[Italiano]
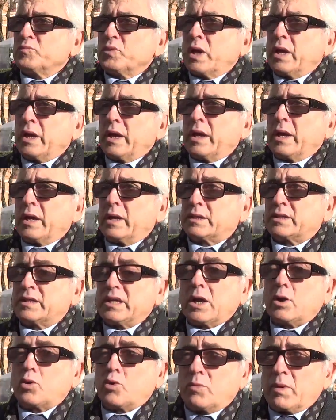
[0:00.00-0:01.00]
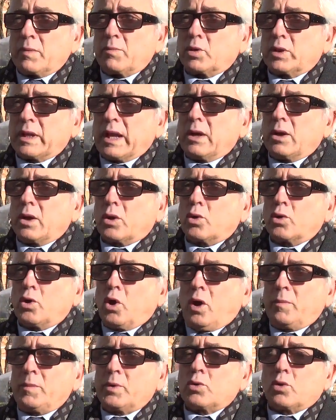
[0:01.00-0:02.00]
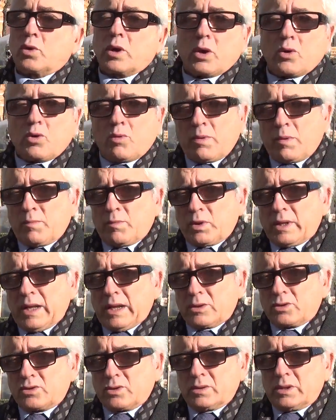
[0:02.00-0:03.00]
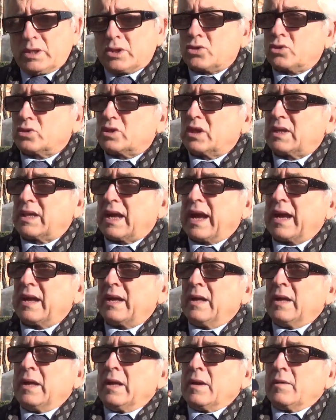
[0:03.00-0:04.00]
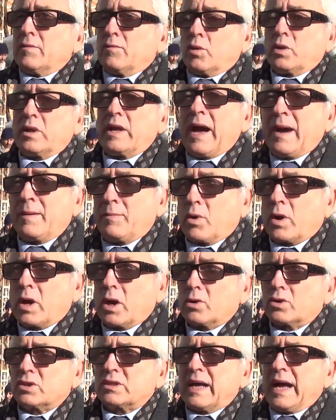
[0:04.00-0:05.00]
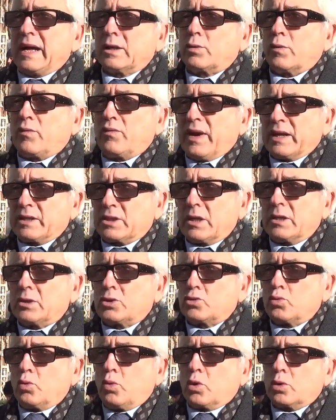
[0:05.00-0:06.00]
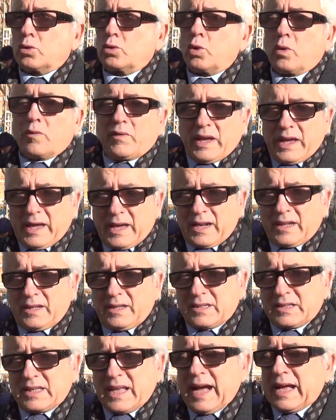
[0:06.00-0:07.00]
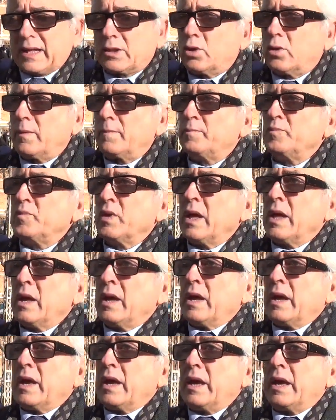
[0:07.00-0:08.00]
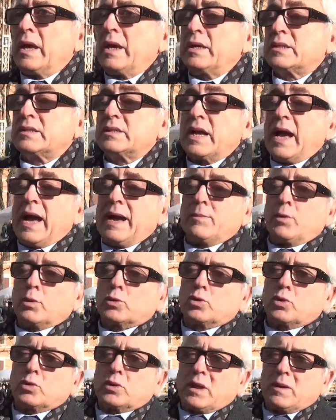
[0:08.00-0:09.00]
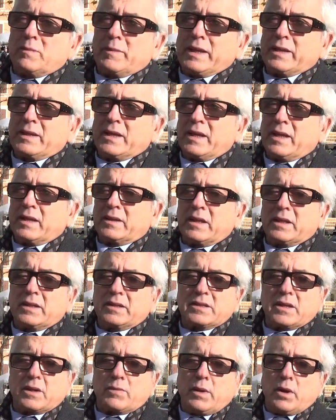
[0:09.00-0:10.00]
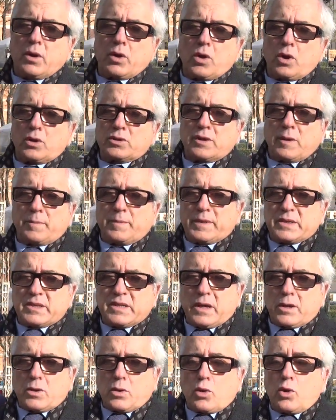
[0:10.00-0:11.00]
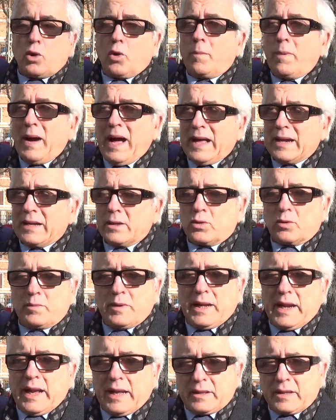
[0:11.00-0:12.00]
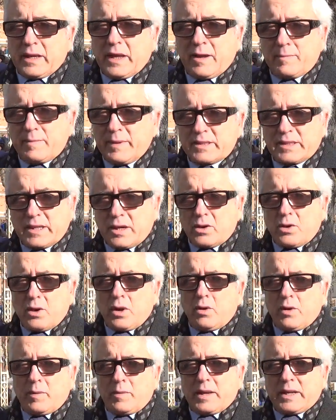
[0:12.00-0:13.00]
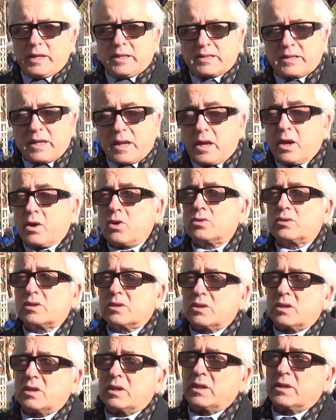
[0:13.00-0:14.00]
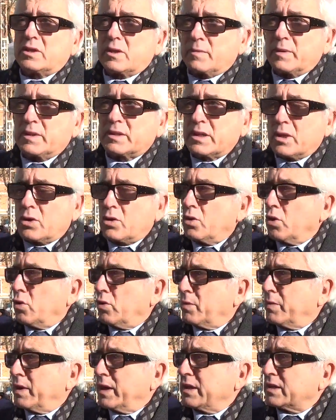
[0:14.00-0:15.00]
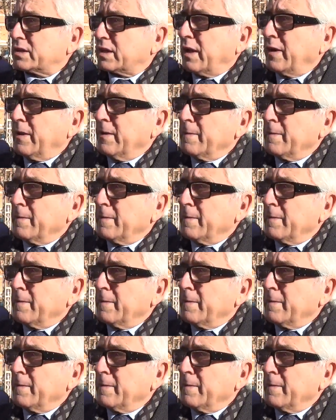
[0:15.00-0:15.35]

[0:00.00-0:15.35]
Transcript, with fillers: eh, sia come modello economico che come modello di società vogliamo che lo Stato faccia il suo dovere di Stato e siamo totalmente in antitesi a quello che oggi è il pensiero globale dominante che è il pensiero neoliberista. Che cosa ci dice il pensiero neoliberista